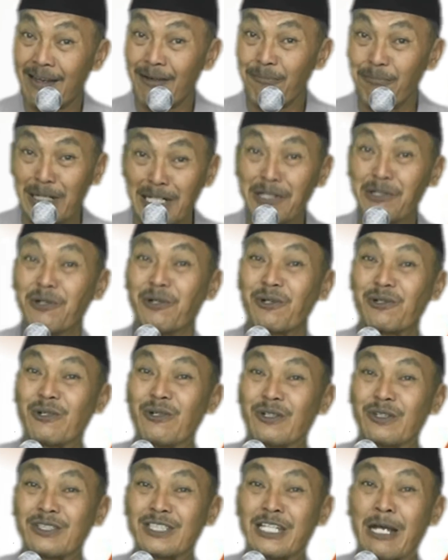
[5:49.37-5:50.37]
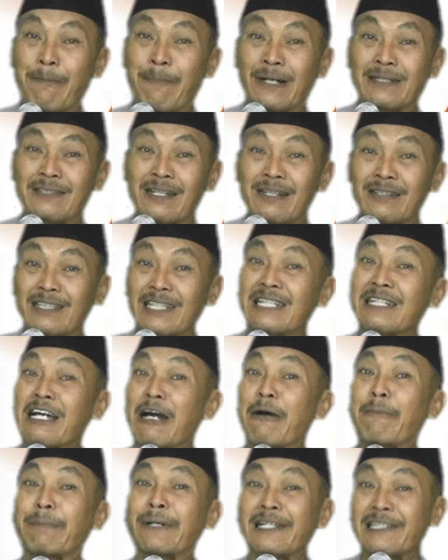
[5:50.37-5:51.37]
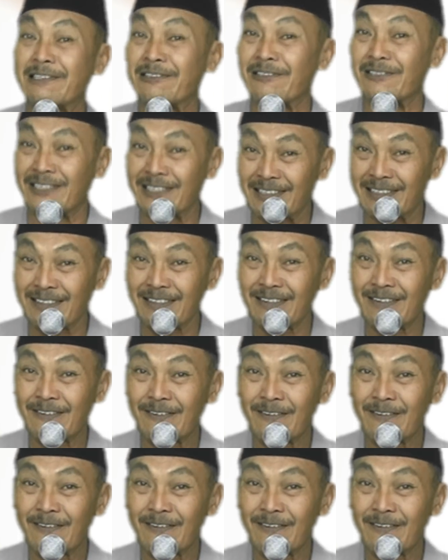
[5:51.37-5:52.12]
mendorong jabatan tiga periode.